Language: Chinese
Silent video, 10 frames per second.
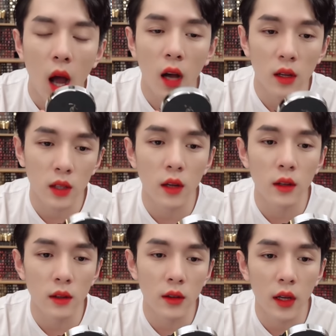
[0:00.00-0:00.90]
它
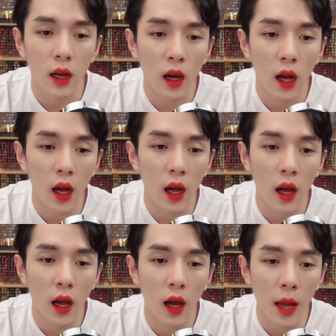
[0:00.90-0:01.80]
跟那个
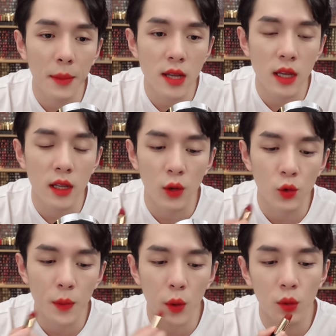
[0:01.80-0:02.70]
呃 M A C
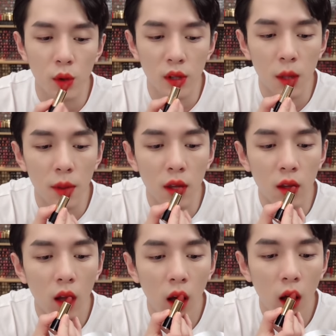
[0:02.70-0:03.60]
的 Ruby 五有的一
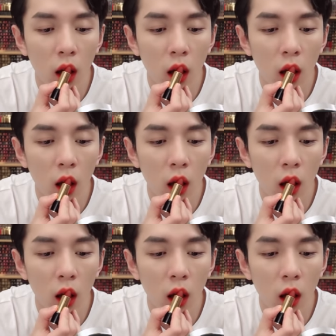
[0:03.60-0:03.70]
拼。